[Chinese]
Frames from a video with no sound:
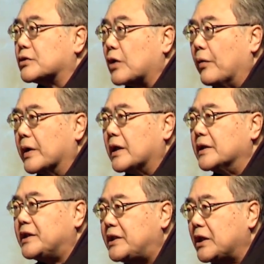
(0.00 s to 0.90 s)
所谓的
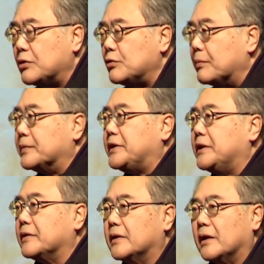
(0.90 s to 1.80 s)
信与不
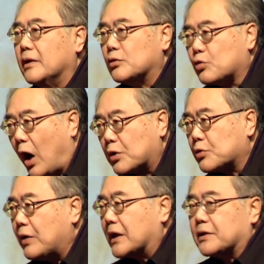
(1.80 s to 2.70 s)
信，抓
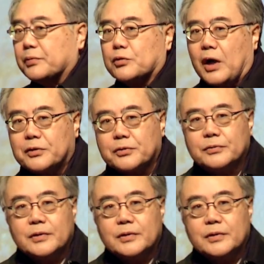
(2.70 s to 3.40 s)
住还是不抓住？